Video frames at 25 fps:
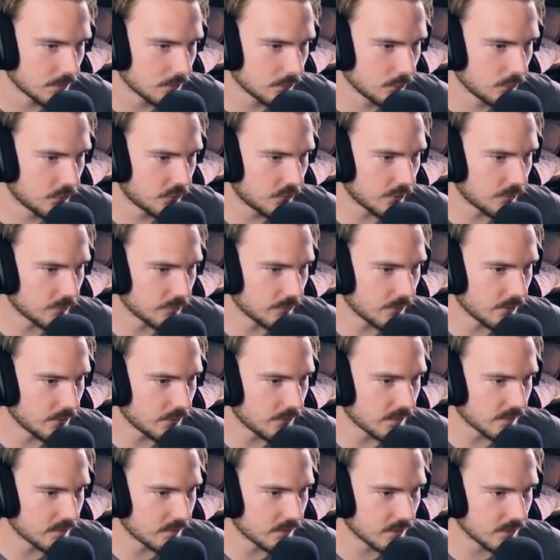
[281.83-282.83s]
Nous sommes
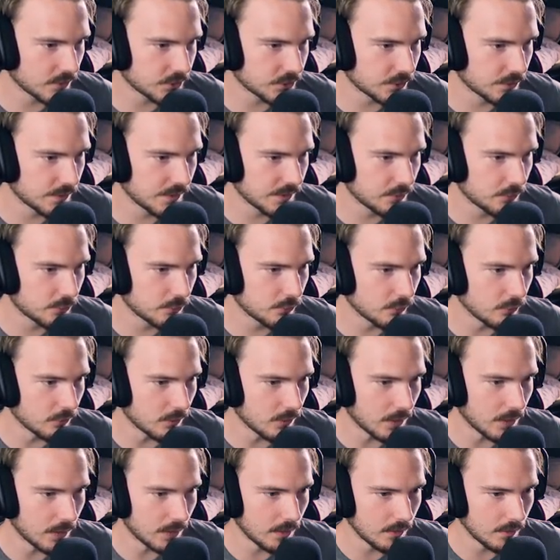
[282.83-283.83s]
dans un très joli
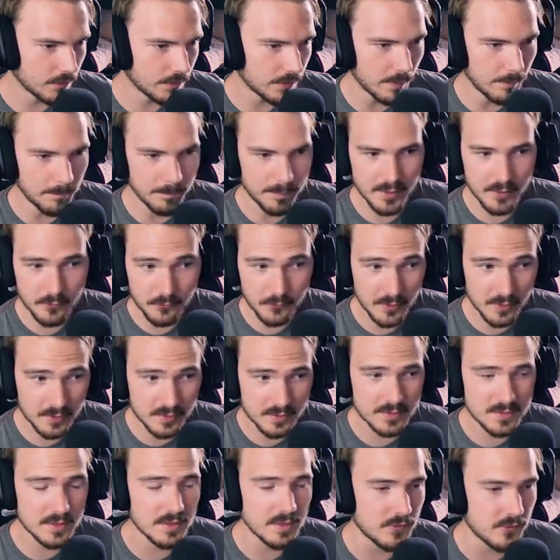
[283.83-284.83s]
couloir, il n'y a pas à
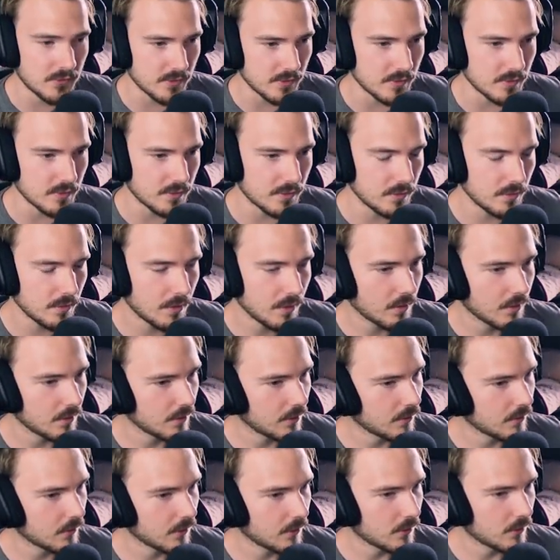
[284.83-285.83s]
s'inquiéter.
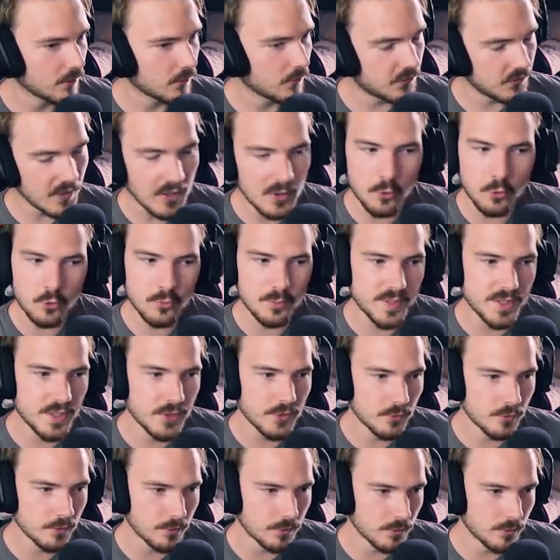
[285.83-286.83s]
C'est
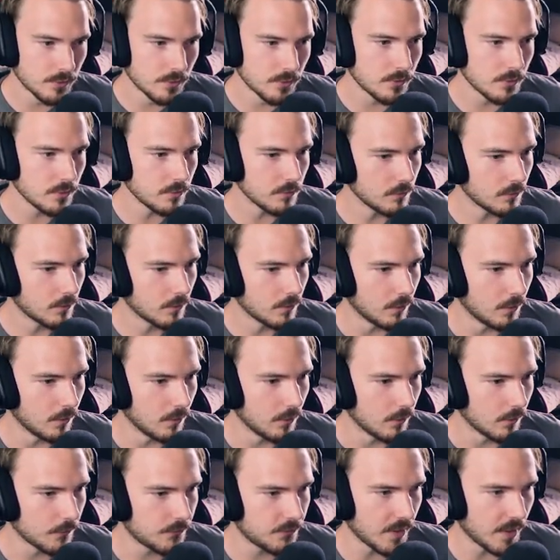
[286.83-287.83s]
lumineux,
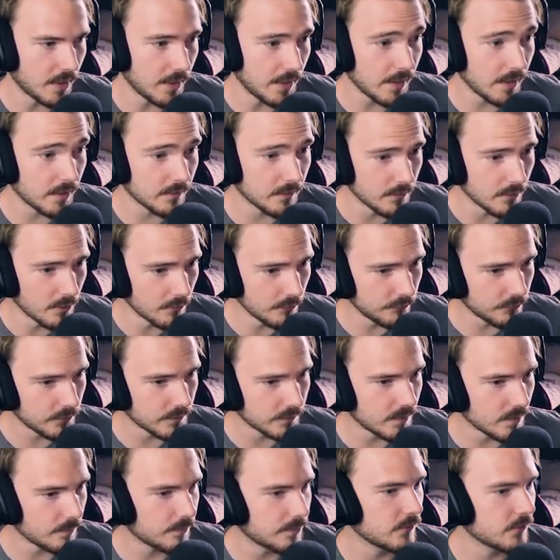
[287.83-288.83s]
euh, ça a l'air neuf,
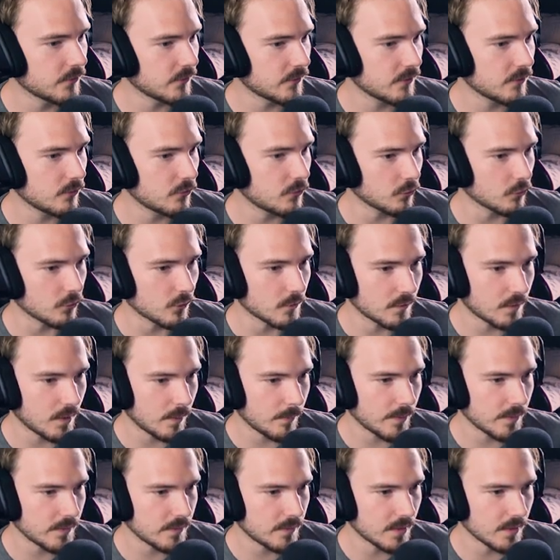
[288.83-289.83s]
les tapisseries sont de
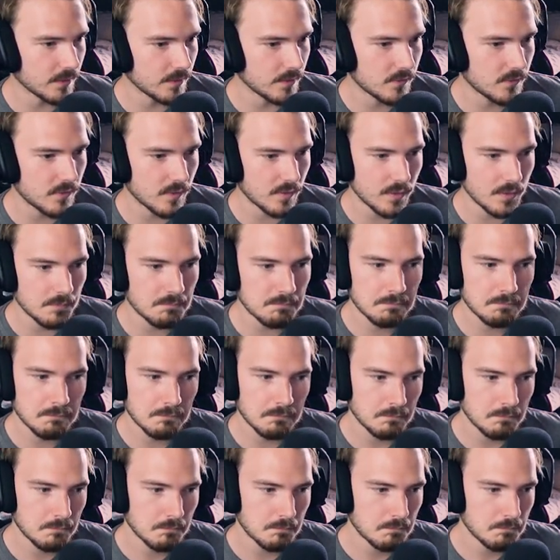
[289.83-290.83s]
très bonne qualité.
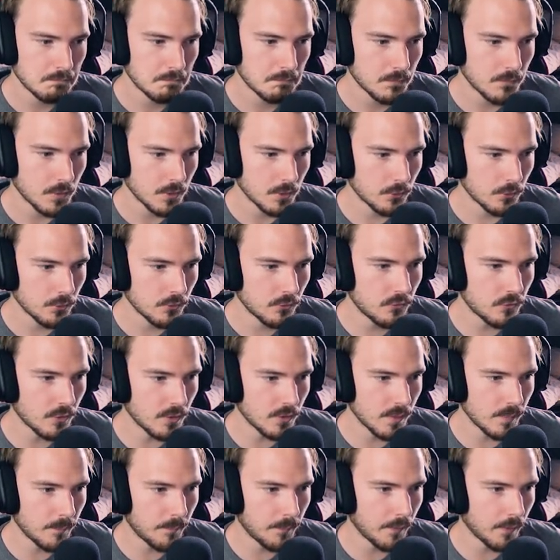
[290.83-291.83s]
Le
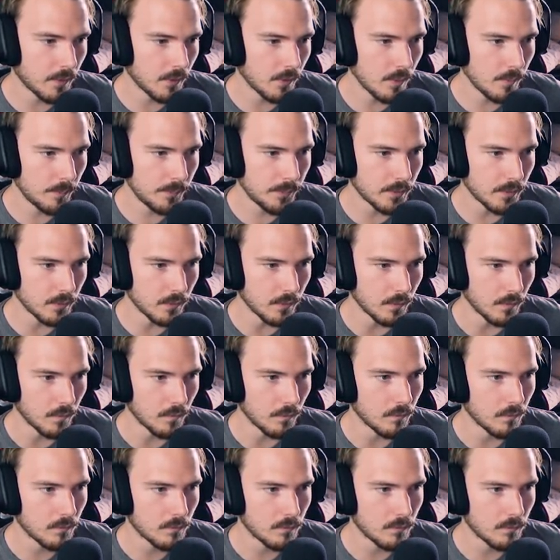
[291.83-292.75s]
sol est propre.